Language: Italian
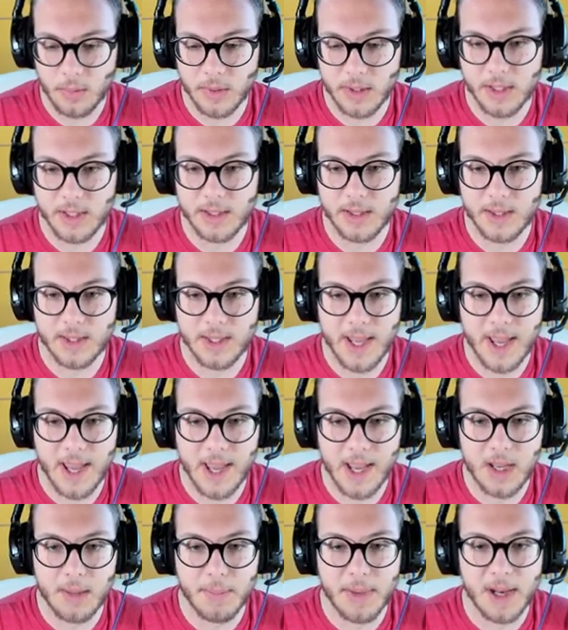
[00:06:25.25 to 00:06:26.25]
quindi
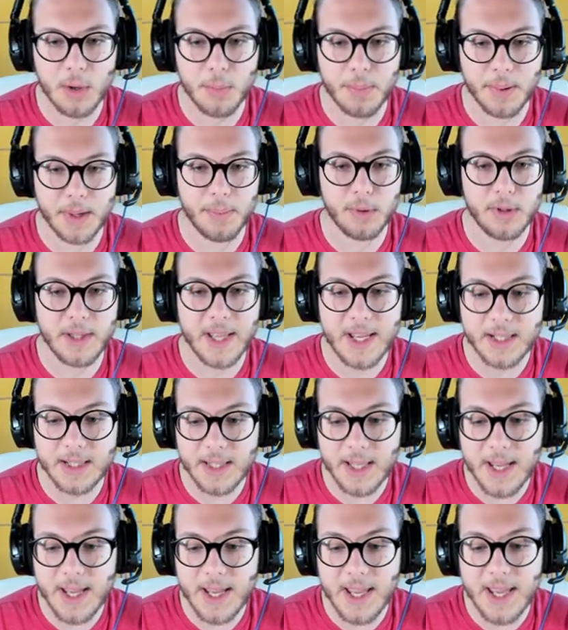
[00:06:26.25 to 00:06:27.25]
tech bello
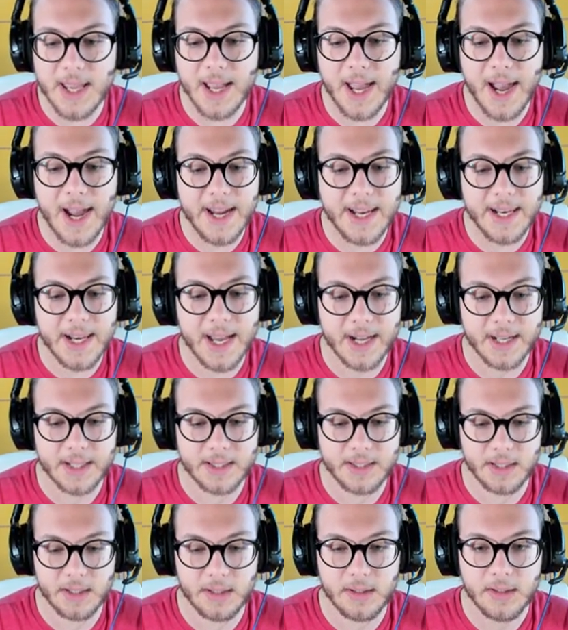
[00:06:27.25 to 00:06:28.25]
prepotente e ai
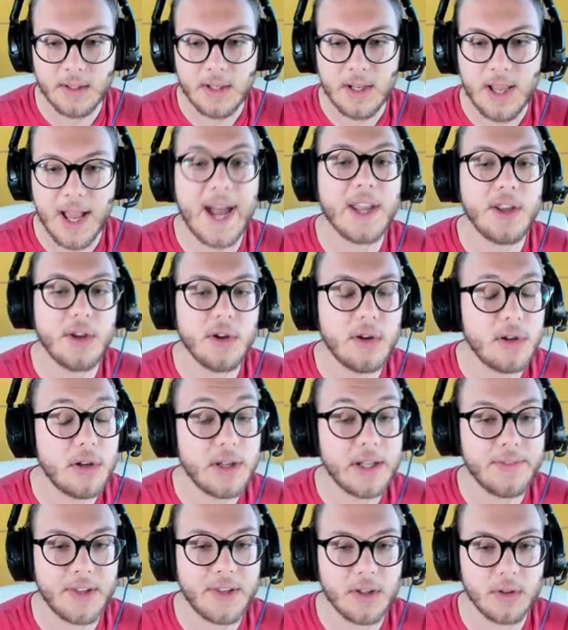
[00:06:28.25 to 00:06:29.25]
lati ah io
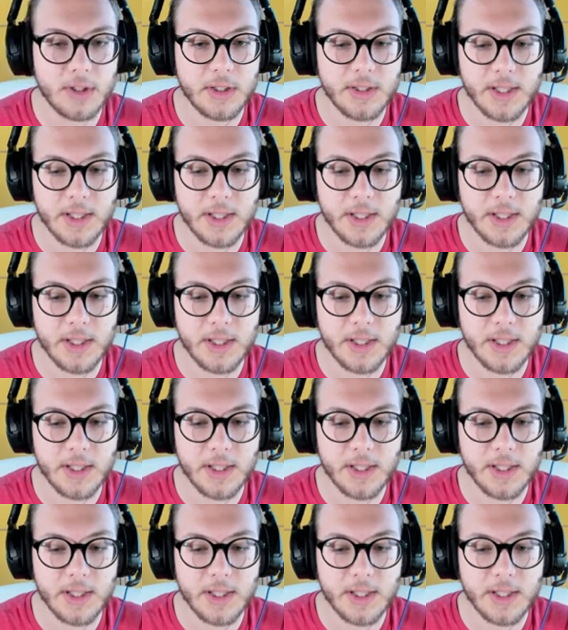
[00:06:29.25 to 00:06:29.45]
è vero di